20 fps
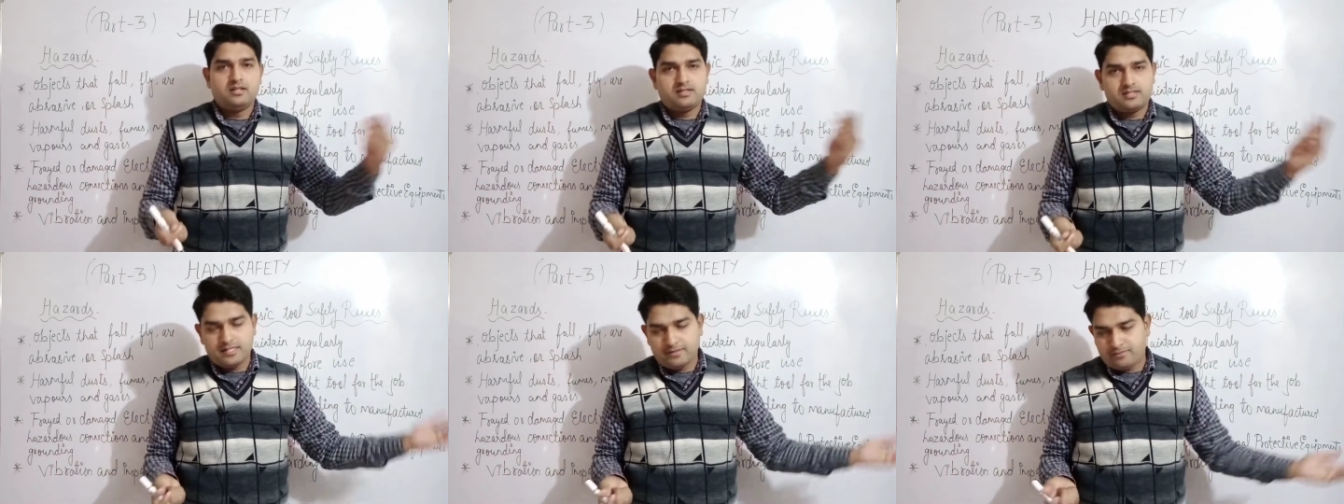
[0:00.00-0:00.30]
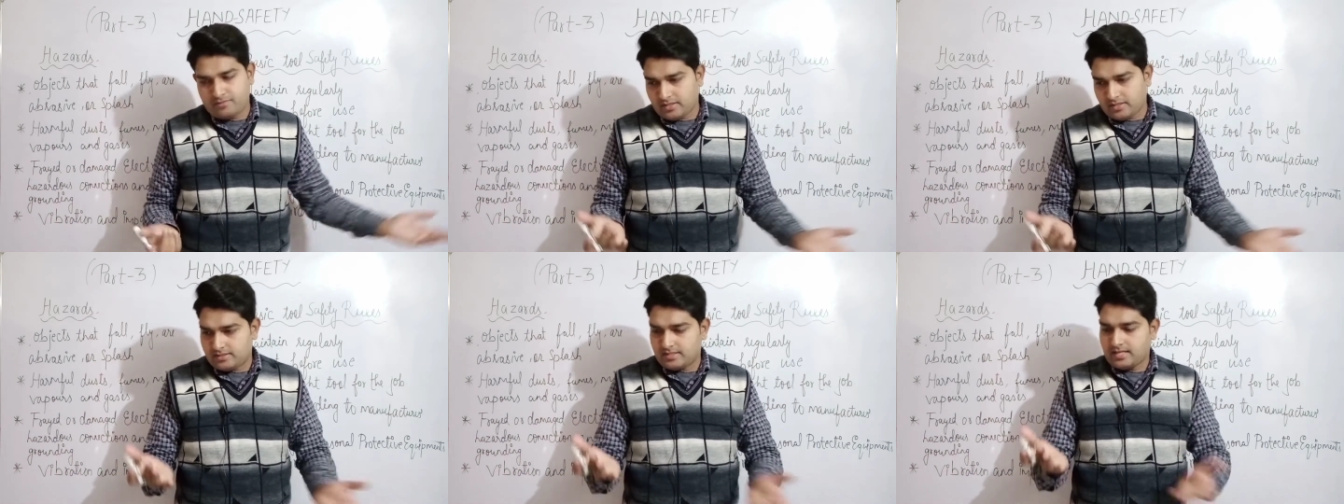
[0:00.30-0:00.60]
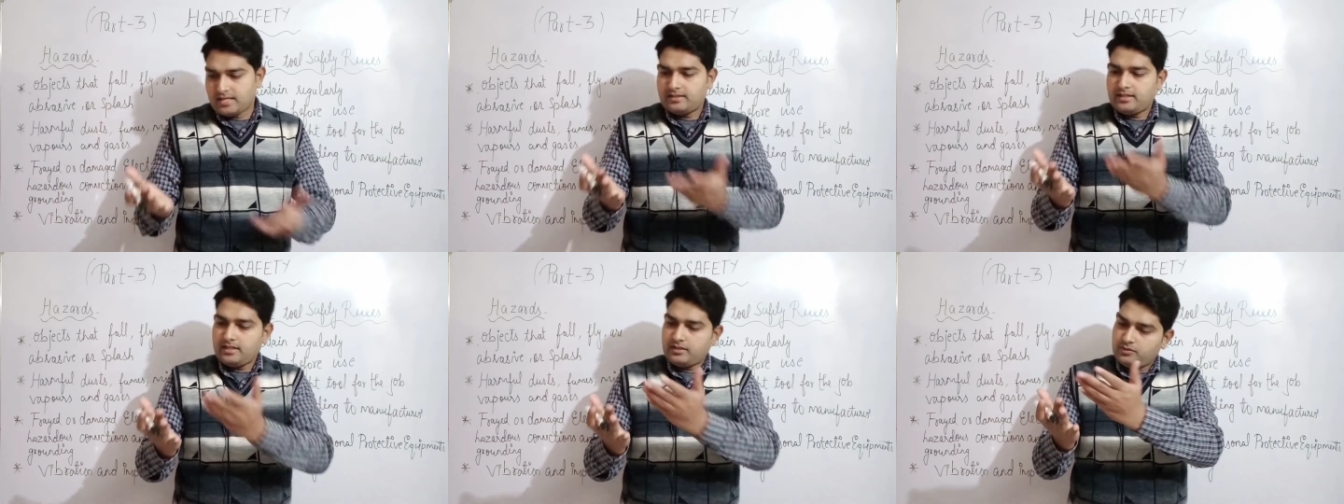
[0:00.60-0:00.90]
स्लिप कर
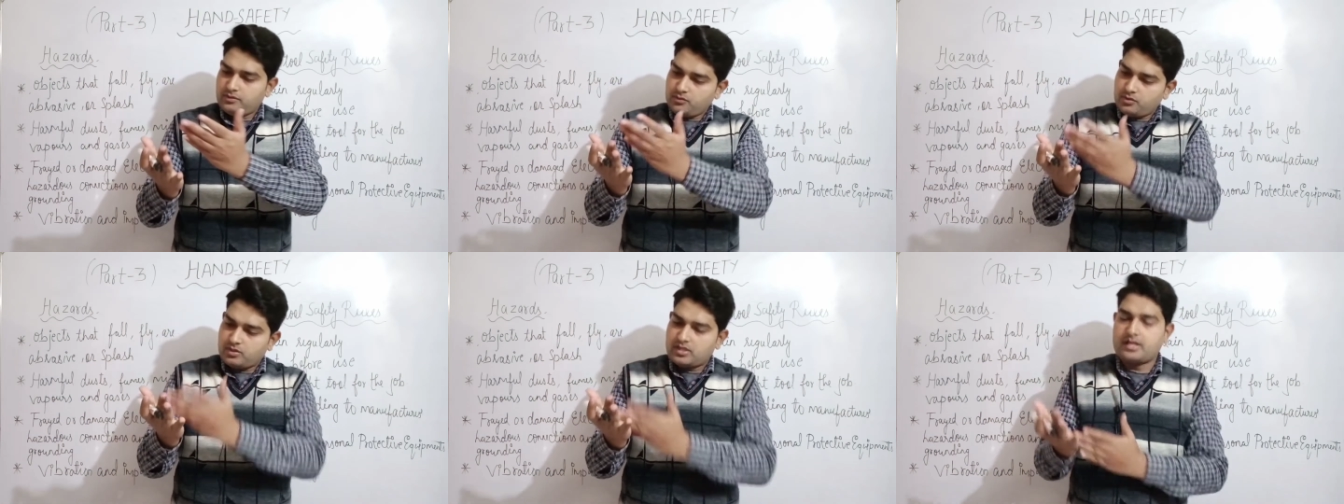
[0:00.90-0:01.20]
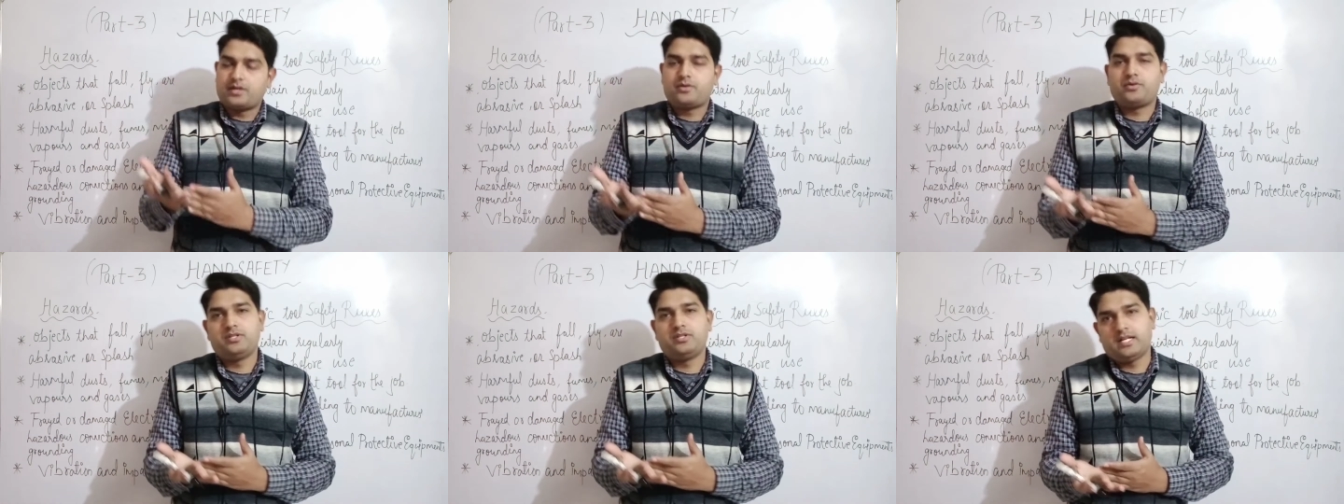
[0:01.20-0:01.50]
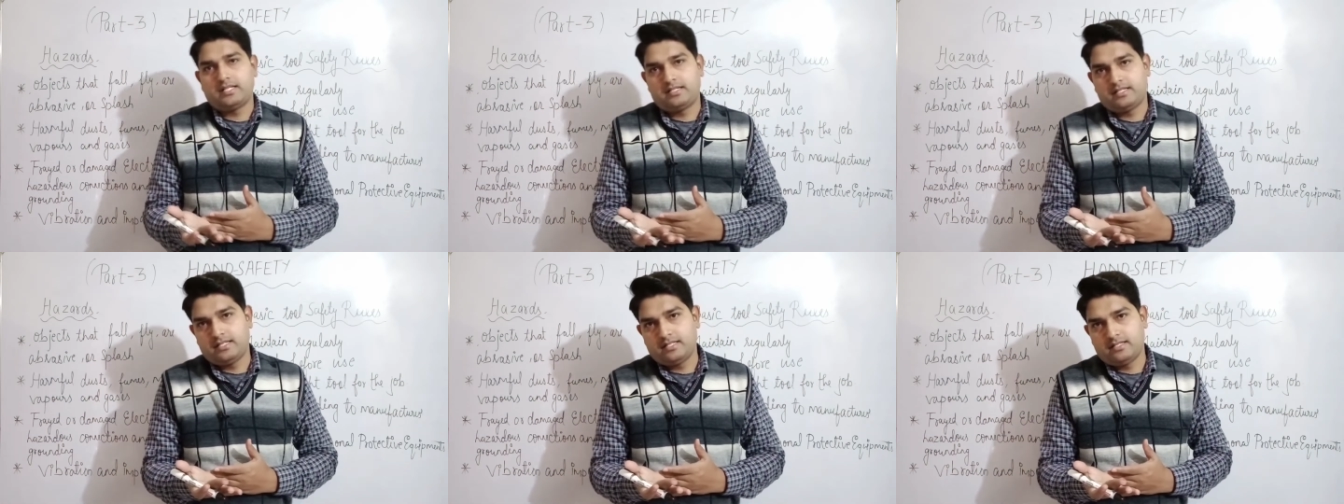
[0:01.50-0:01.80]
जाता है तो वो कट हो
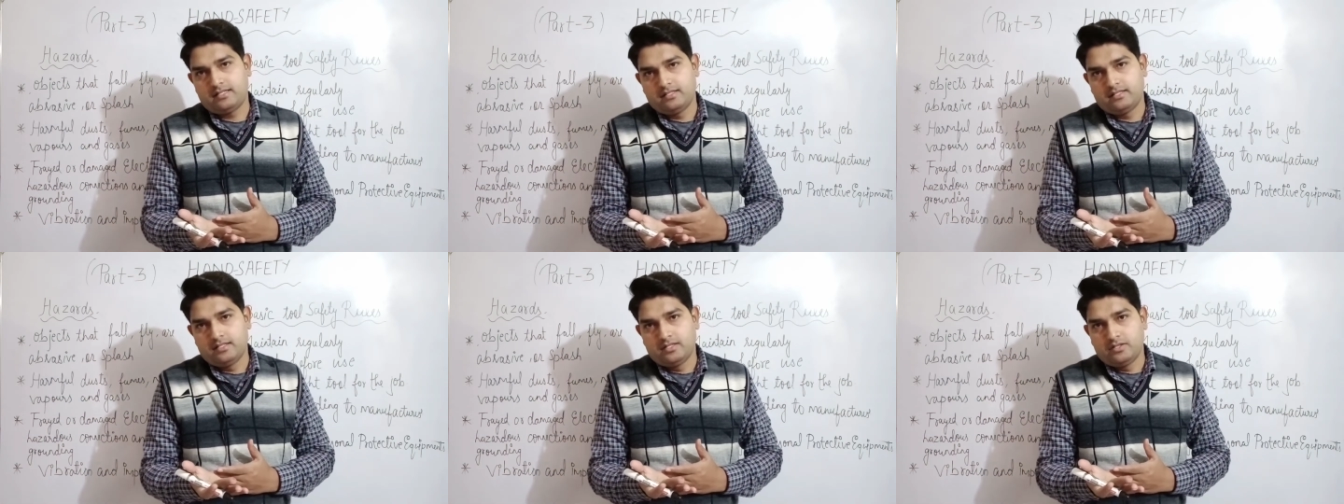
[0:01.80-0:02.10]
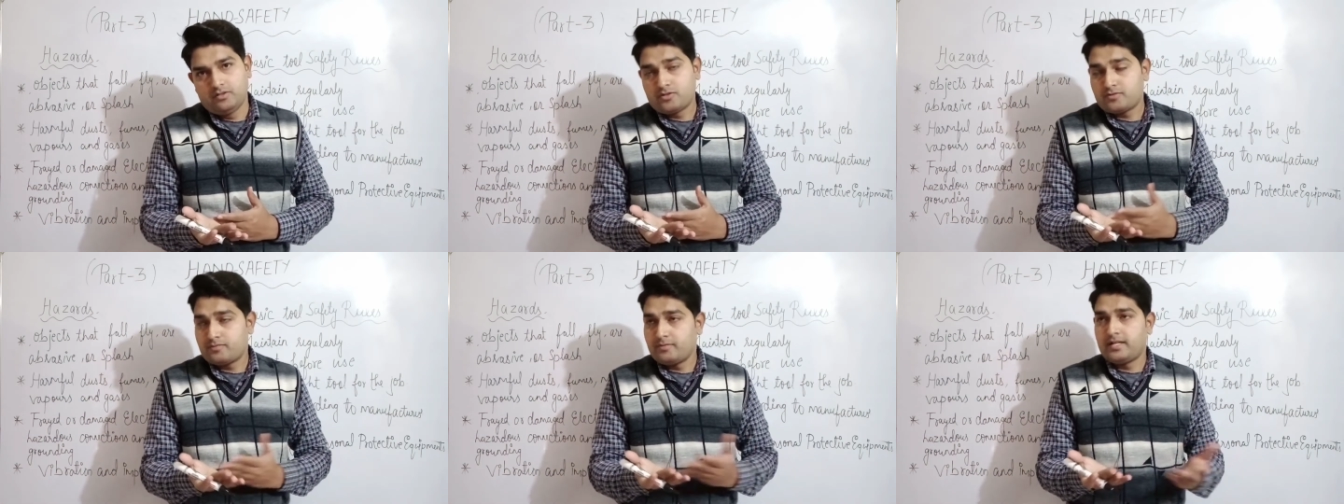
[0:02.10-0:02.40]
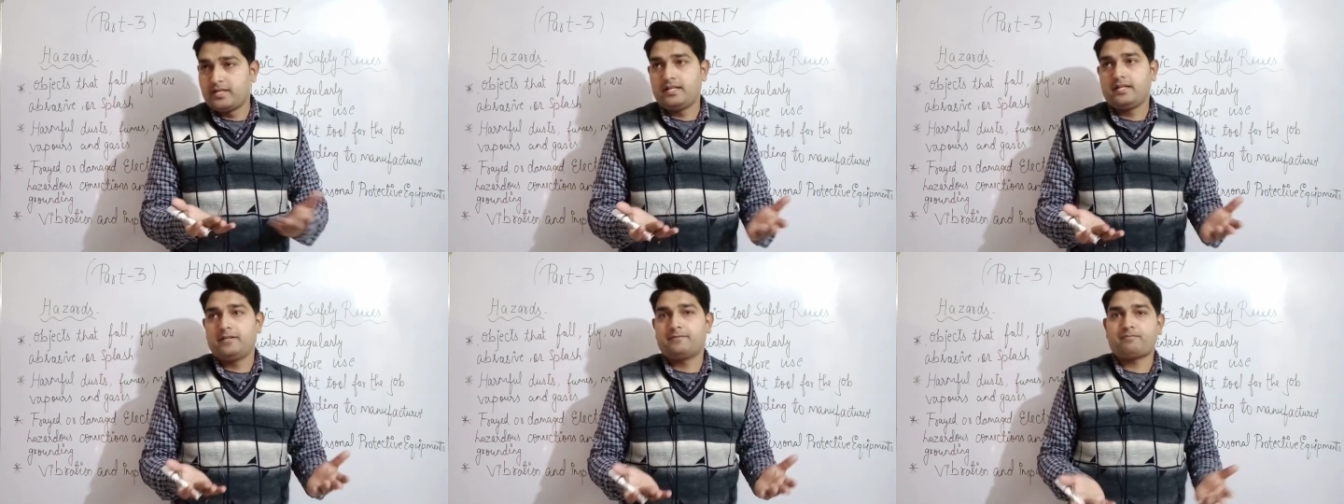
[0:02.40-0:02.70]
जाता है
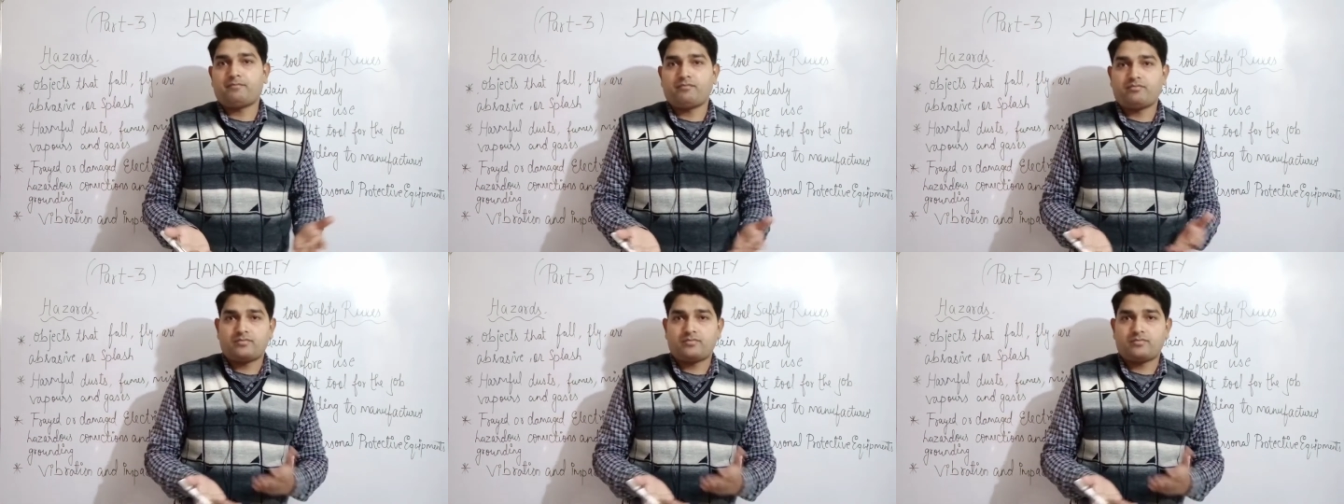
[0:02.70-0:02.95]
उसमें